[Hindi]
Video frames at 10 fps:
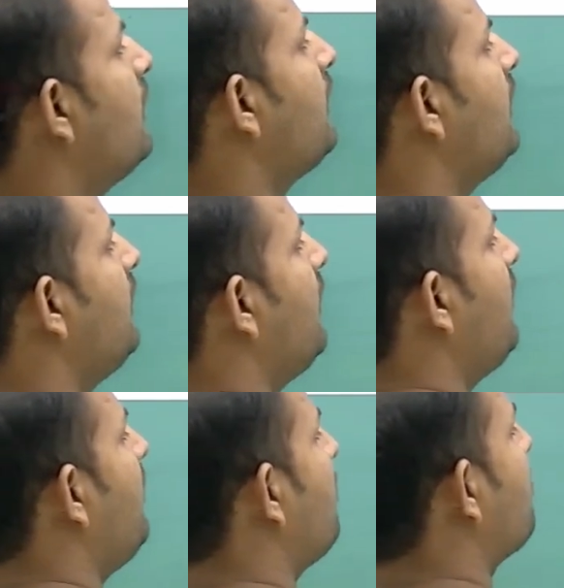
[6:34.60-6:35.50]
कि ये
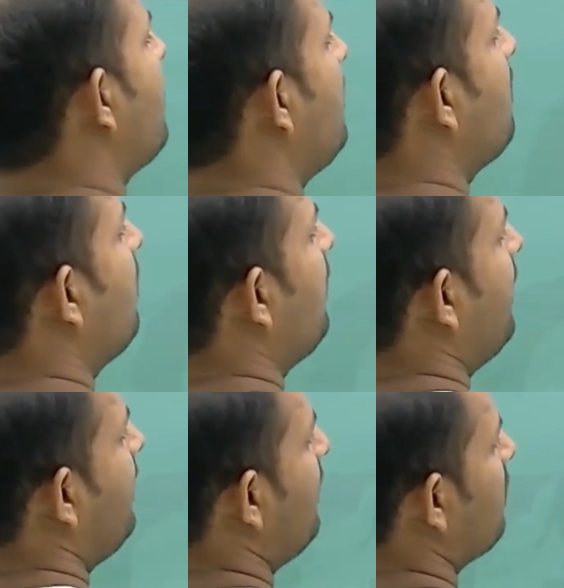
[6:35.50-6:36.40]
इसके इक्वल है
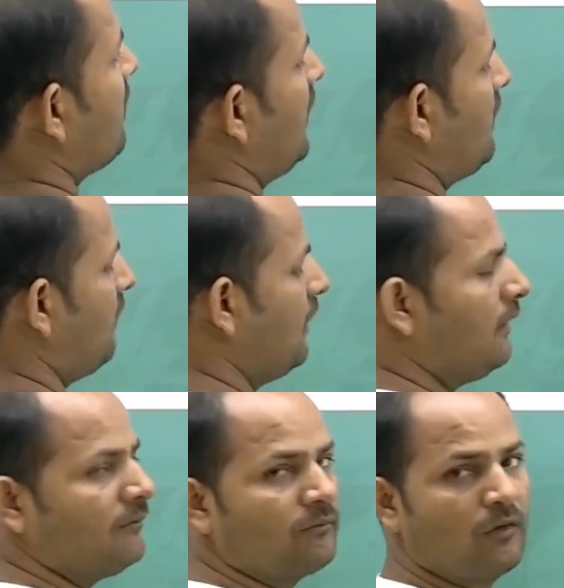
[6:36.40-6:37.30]
ये इसके इक्वल है
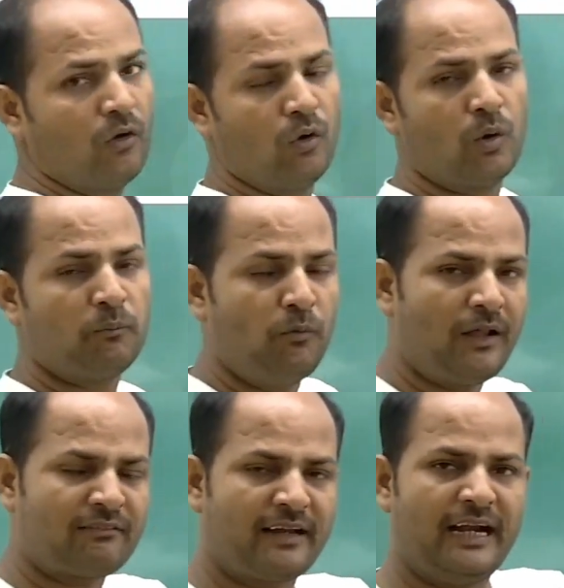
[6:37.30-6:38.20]
और पूरा
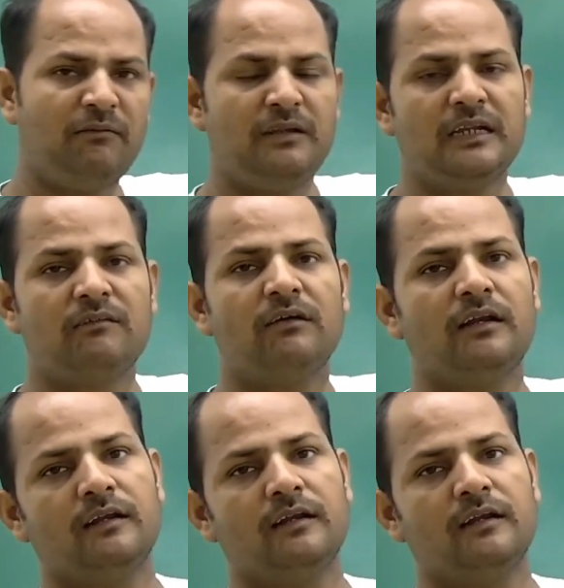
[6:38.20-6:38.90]
साइड भी इक्वल है